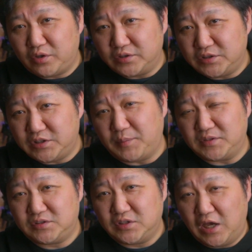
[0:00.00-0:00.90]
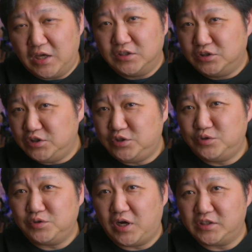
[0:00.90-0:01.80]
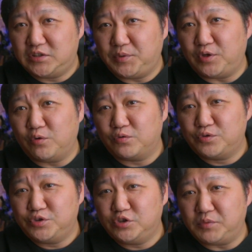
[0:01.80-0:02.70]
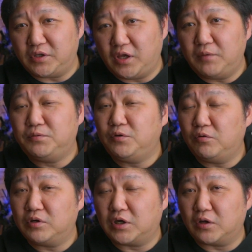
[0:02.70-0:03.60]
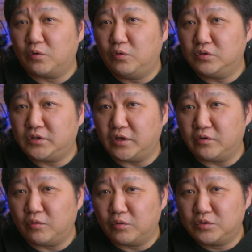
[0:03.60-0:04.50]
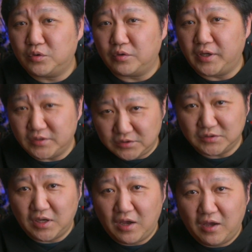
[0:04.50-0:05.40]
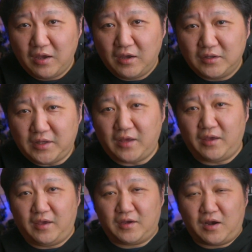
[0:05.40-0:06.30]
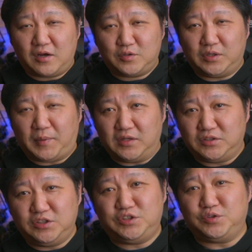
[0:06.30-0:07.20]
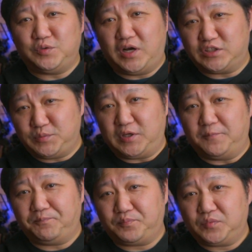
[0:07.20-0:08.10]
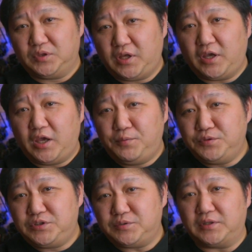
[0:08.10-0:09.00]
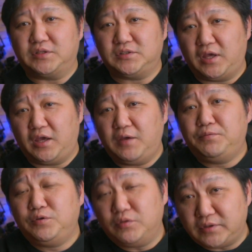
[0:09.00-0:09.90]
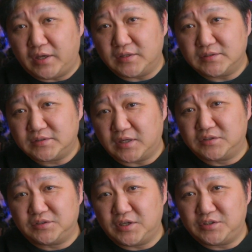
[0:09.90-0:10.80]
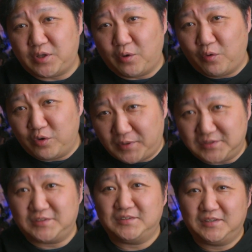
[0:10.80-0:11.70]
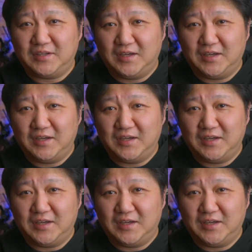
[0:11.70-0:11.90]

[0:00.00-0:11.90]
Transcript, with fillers: トについてます。28mm、60mm、F4 から5.6のレンズ。で、え画角は今 28mm。で、F 値はですね、F4 で撮影しております。